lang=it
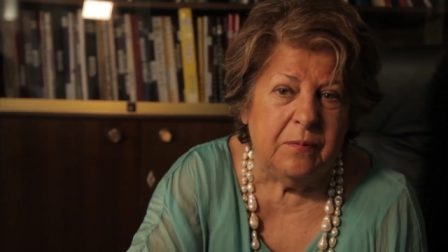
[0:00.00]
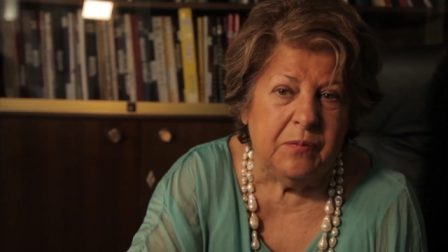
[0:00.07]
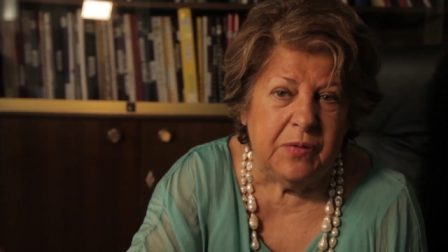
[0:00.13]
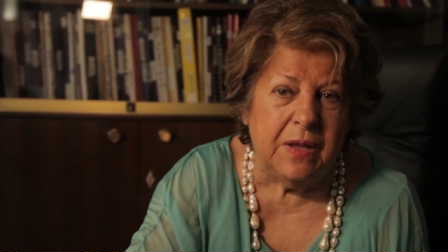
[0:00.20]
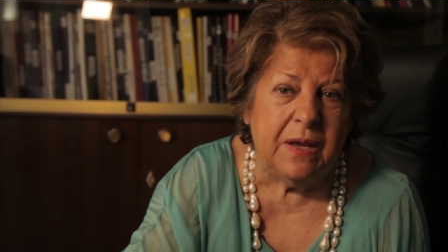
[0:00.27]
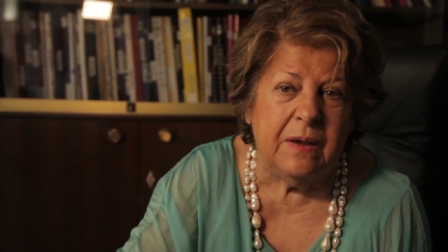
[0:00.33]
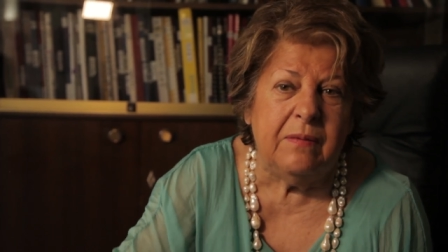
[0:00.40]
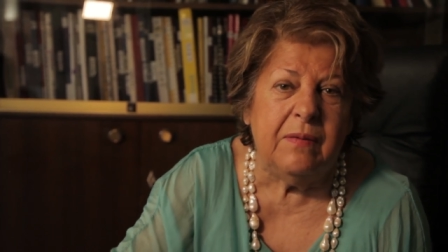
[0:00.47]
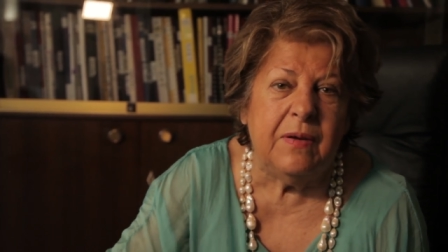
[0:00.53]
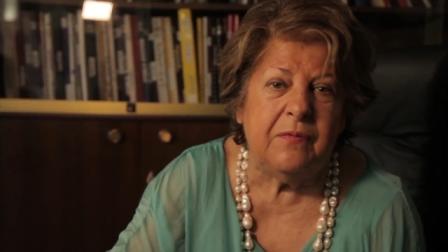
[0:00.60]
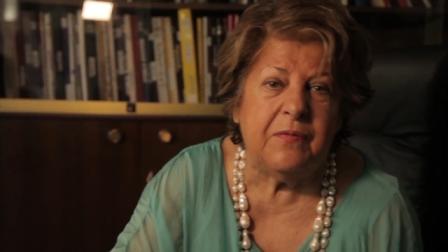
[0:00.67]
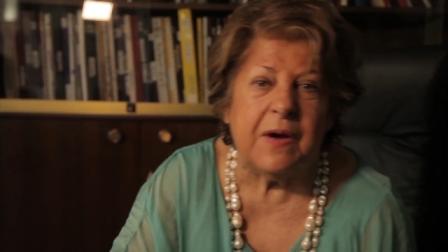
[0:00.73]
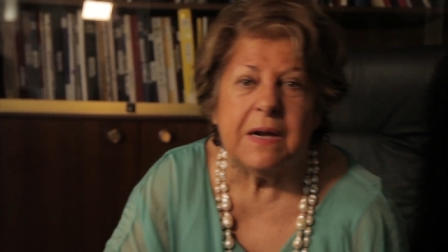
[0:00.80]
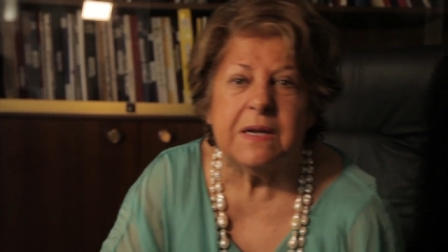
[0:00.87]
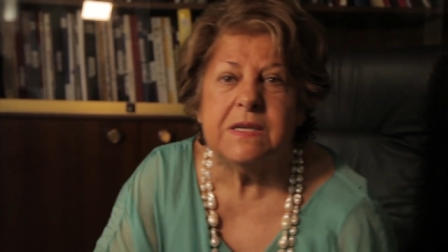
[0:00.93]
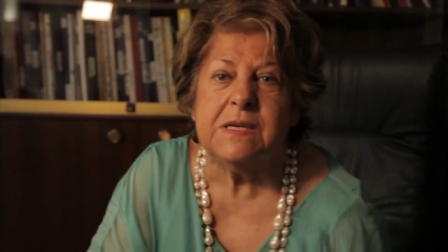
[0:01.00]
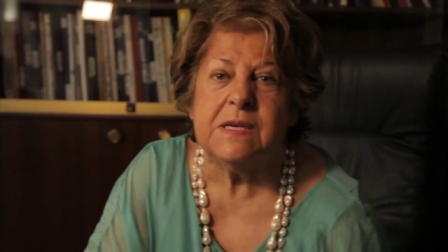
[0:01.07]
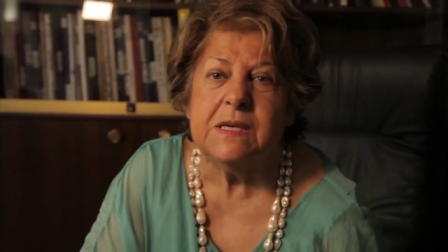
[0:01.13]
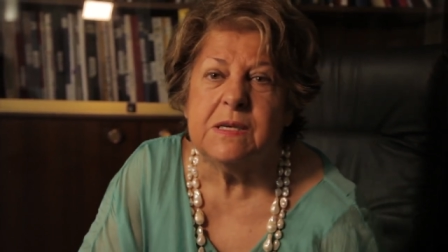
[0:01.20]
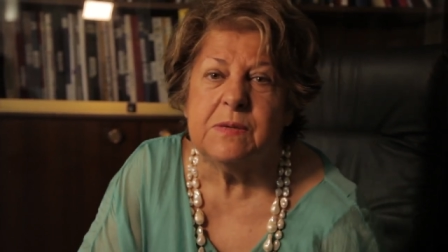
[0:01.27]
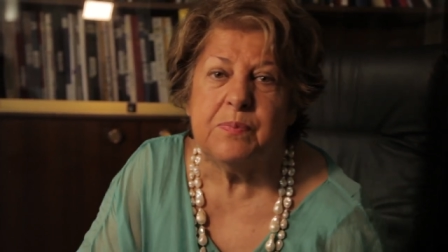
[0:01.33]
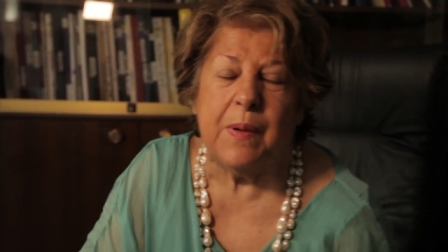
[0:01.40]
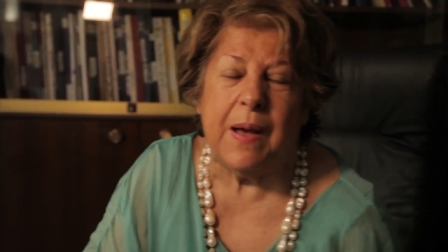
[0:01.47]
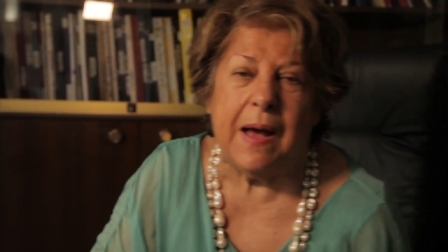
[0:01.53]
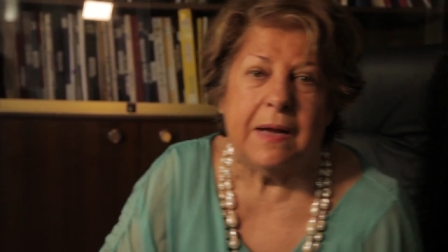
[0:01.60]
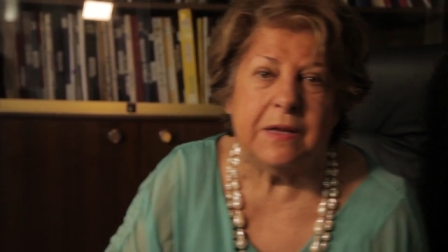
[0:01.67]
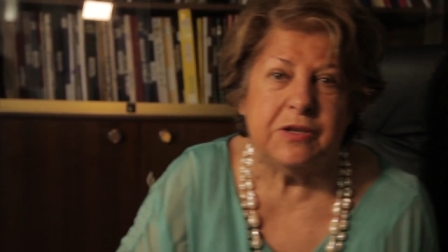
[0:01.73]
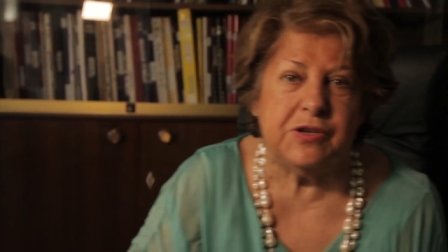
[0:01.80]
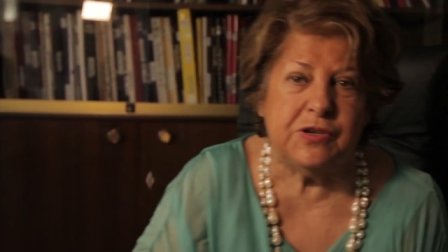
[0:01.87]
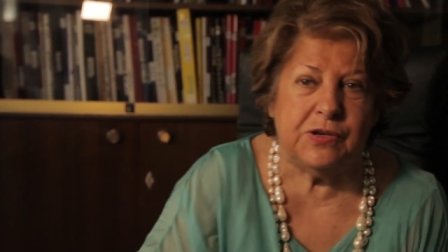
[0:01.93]
deve farsi
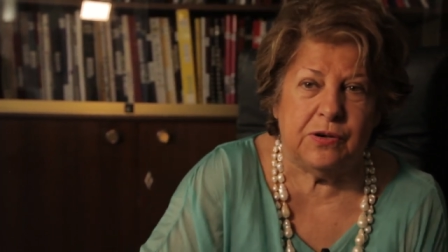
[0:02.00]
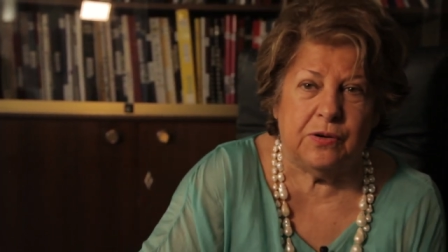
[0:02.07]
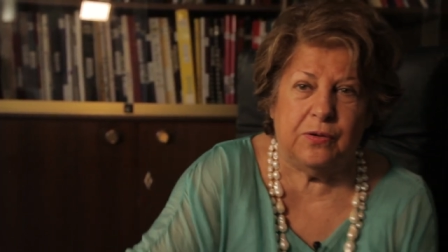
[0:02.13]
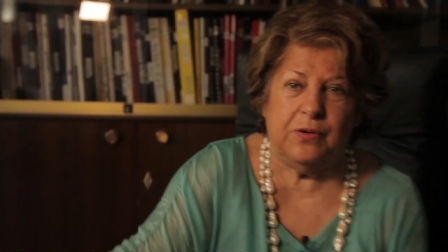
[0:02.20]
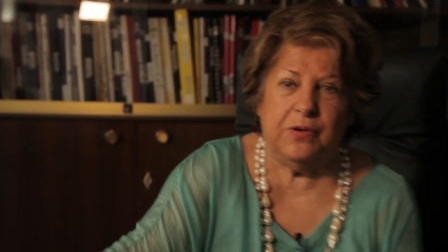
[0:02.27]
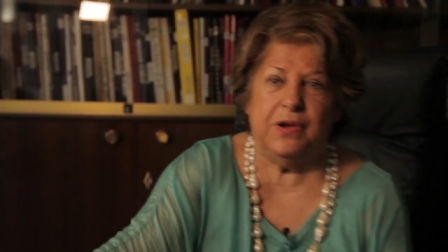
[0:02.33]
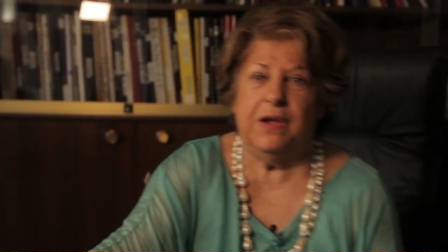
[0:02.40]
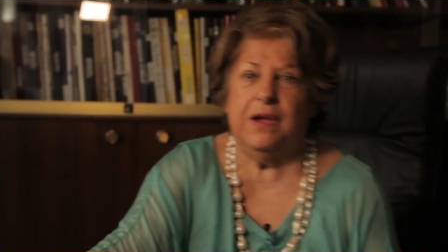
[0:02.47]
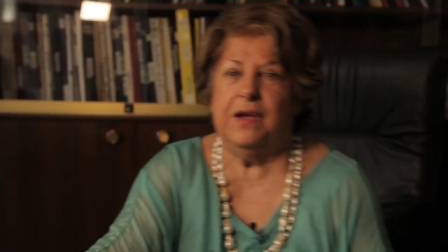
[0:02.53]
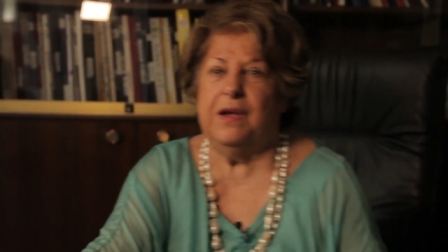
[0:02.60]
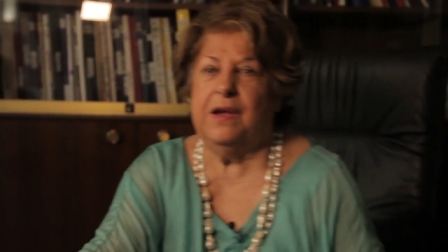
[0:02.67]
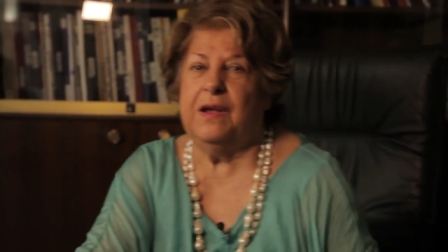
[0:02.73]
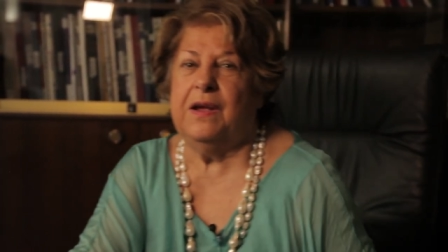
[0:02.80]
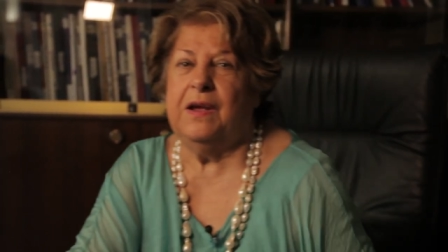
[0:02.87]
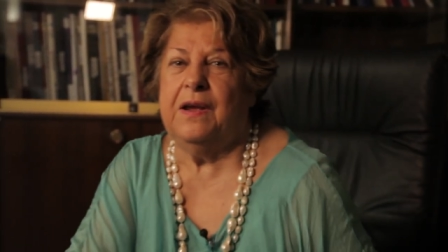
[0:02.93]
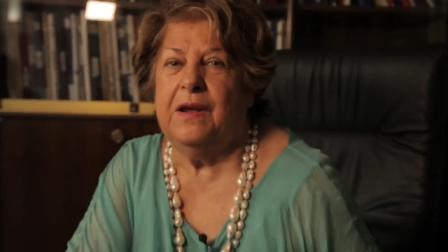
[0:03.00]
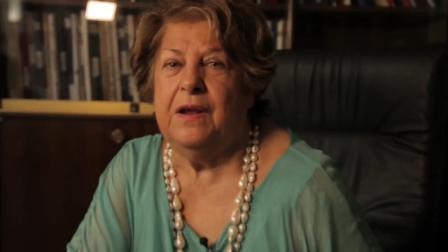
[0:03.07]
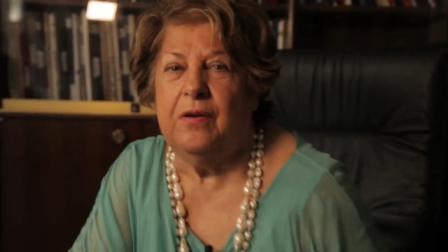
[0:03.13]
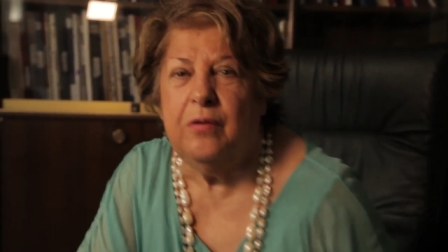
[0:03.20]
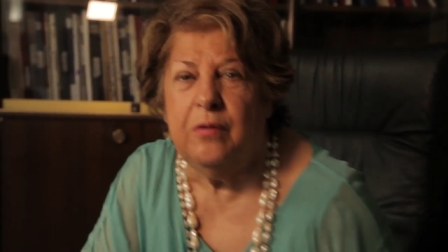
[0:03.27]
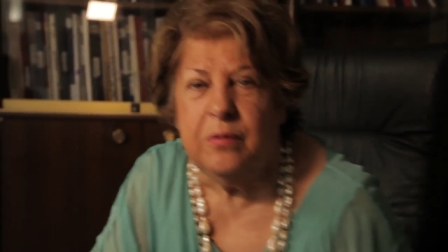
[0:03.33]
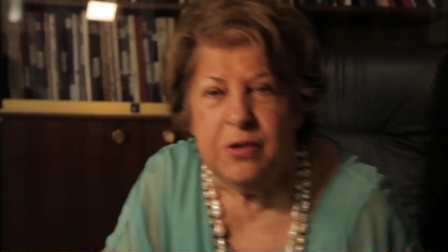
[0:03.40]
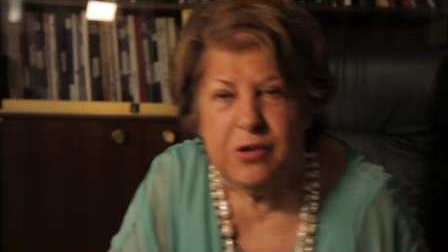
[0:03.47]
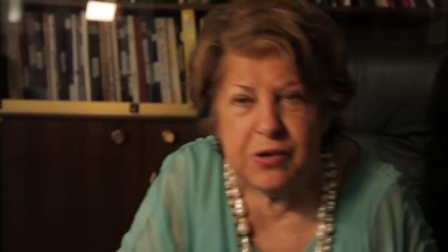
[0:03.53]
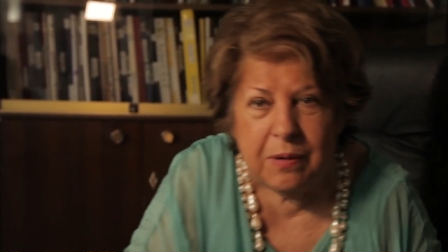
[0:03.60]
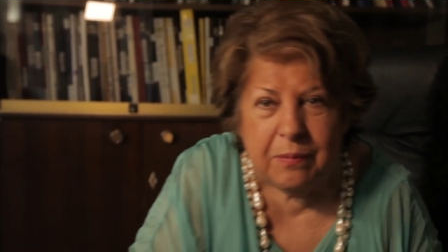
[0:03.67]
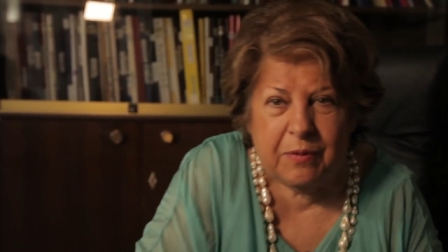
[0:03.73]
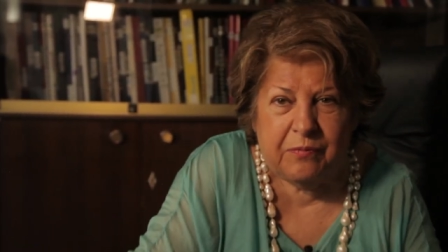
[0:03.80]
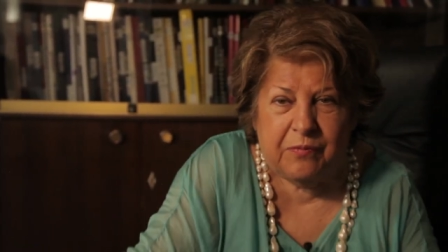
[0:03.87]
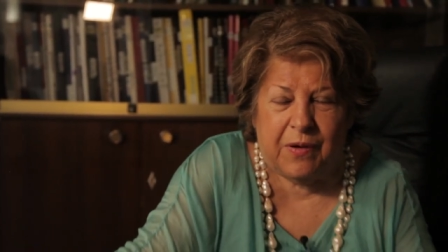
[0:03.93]
spazio e lo
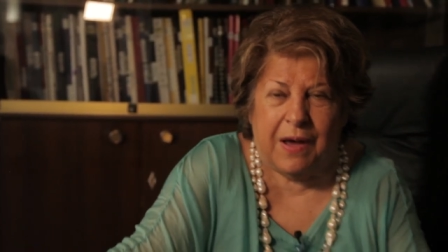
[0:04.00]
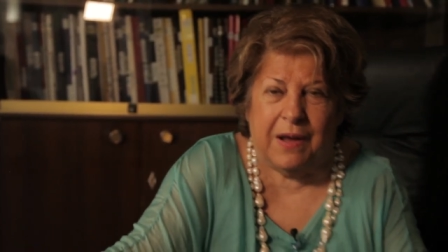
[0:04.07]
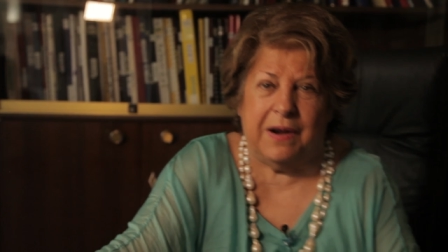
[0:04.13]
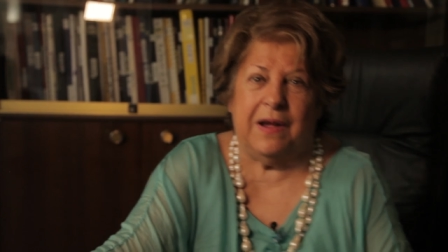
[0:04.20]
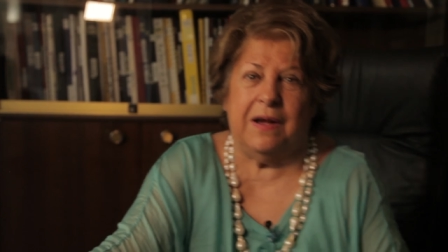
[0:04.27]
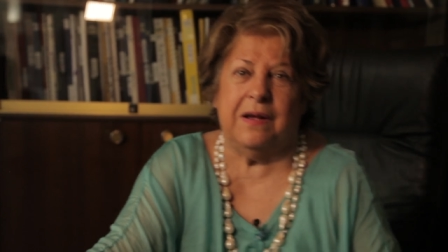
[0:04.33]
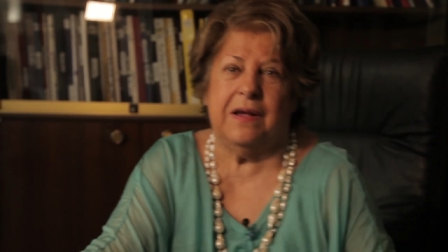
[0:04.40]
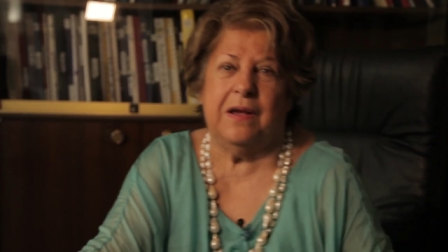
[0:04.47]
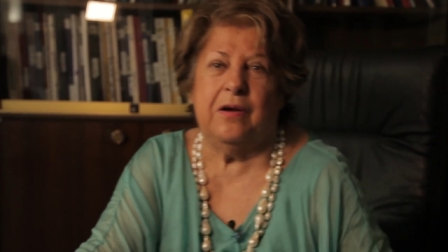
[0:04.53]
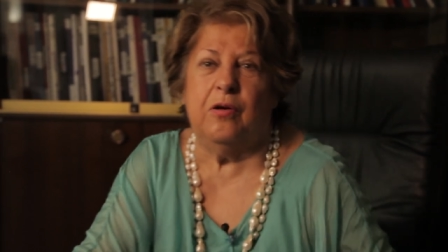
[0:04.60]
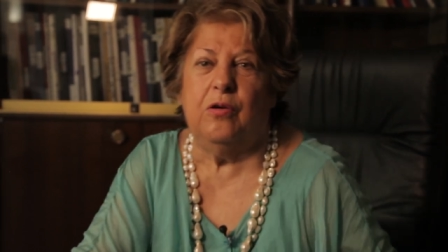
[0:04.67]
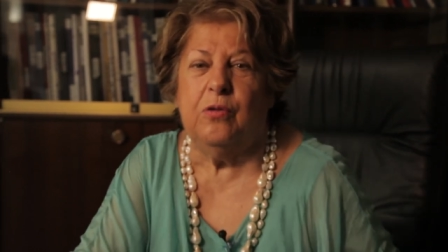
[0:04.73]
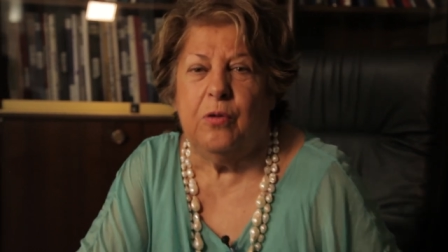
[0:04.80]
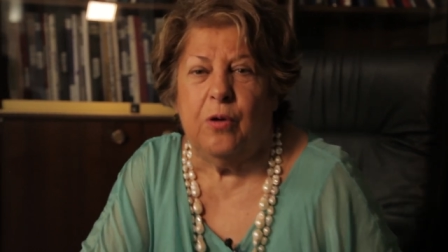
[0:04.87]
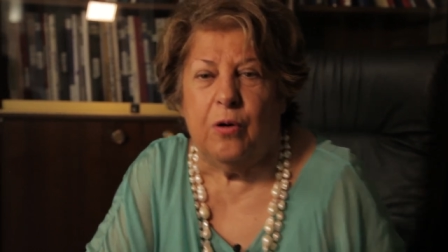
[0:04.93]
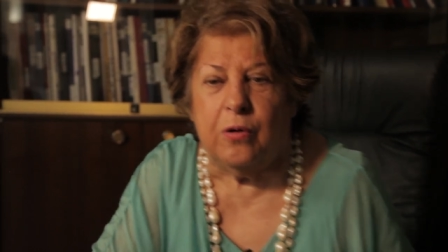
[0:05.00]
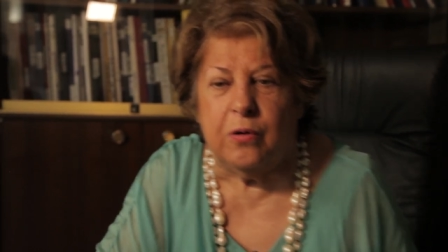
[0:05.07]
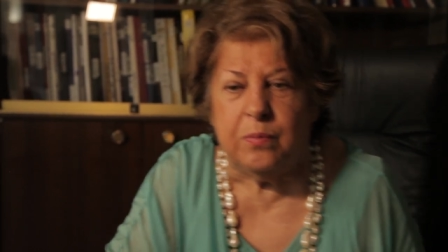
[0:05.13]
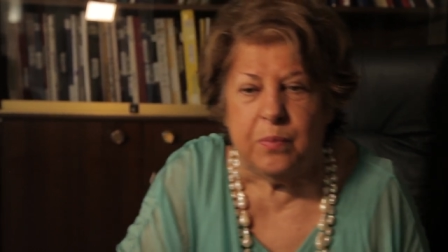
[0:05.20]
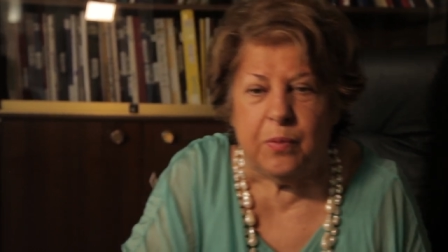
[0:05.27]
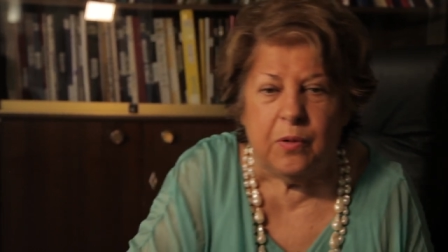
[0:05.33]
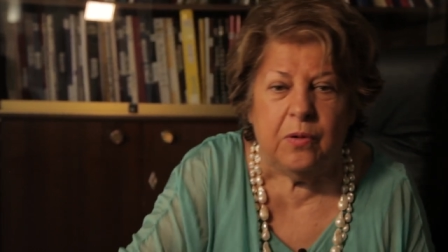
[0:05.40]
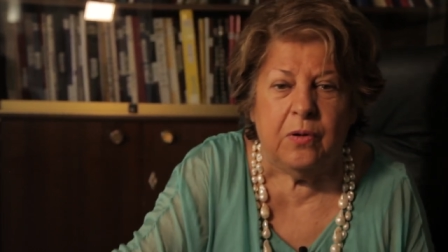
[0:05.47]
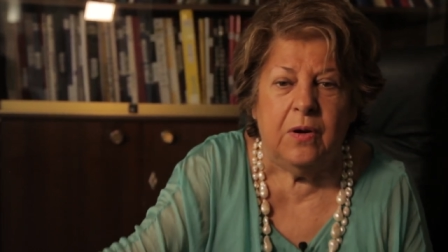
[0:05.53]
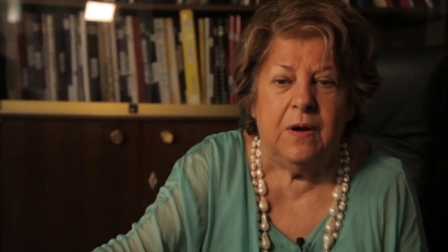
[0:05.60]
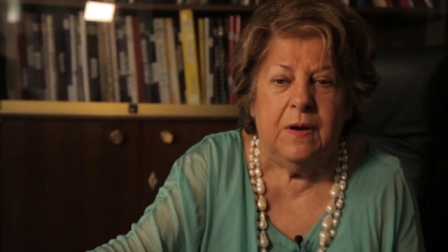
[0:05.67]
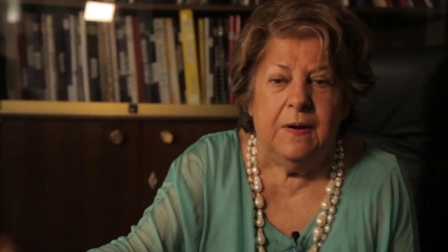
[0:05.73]
cominciamo a fare anche col corpo